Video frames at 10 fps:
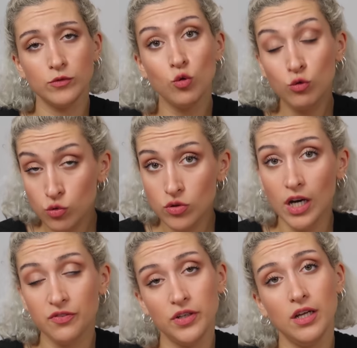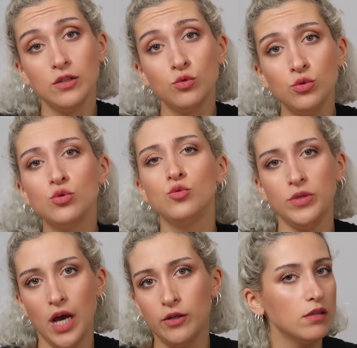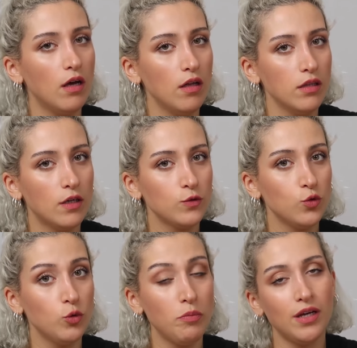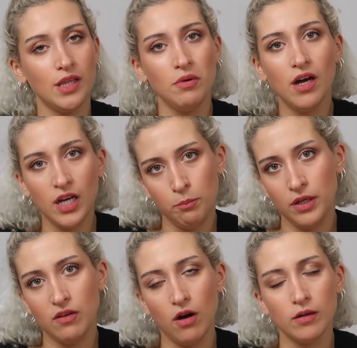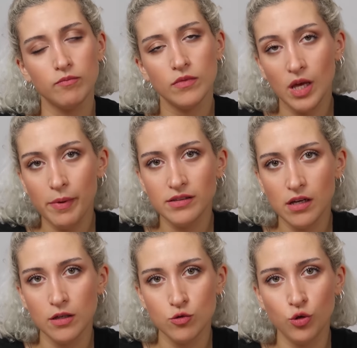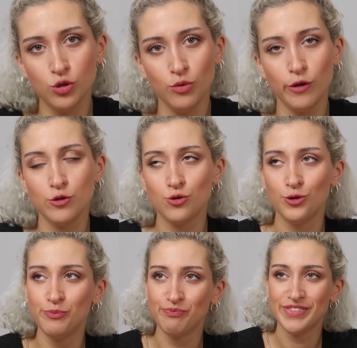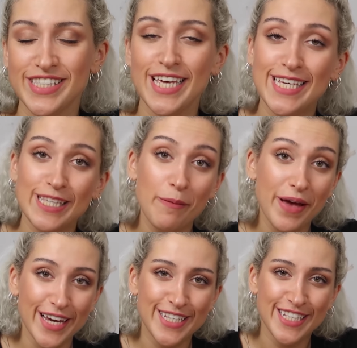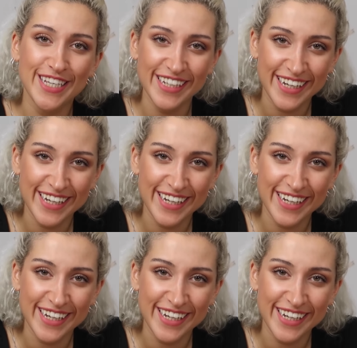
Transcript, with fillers: 9 saat falan da uyudum yani. Allah Allah diyorum bende bir gariplik var. Hemen tansiyonumu ölçtüm. 8'e 5.